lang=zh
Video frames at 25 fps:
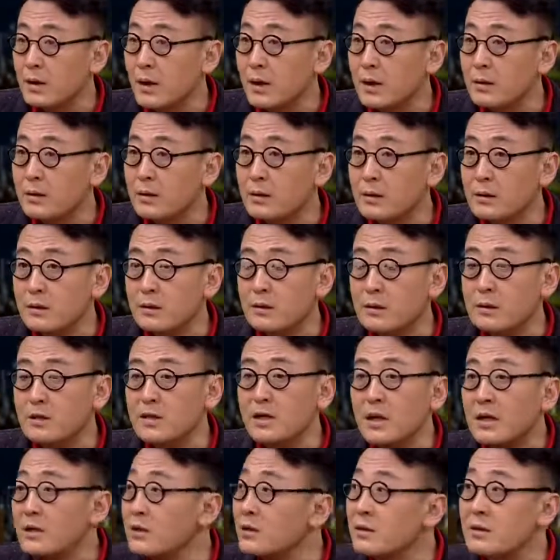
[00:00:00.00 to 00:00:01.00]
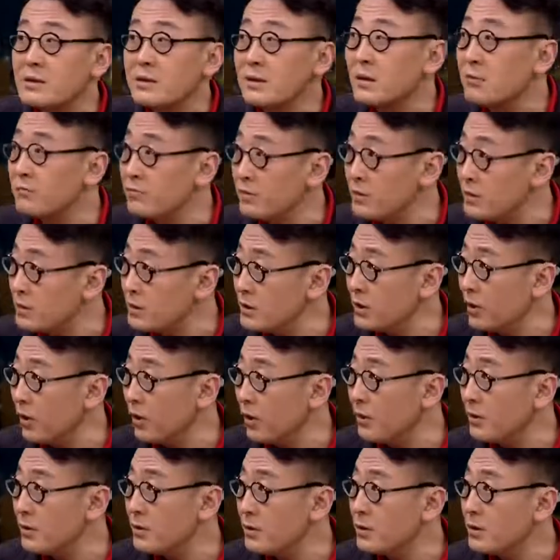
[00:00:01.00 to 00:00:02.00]
哎，见人三分
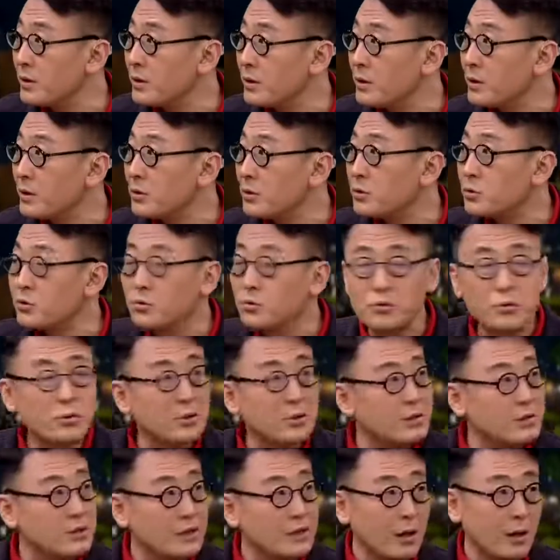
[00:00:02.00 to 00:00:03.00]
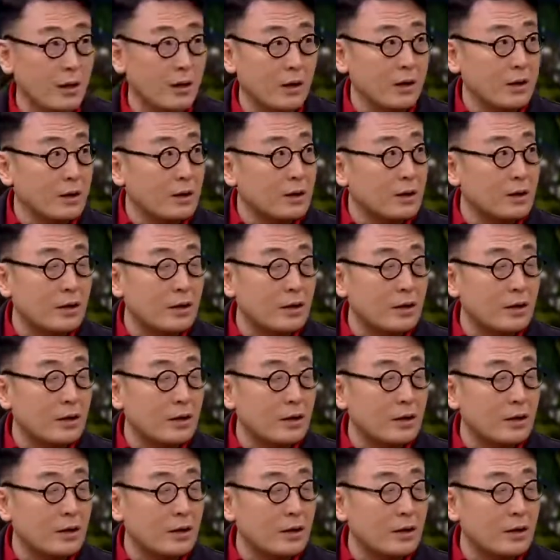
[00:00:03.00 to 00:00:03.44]
笑，没错，中国人讲。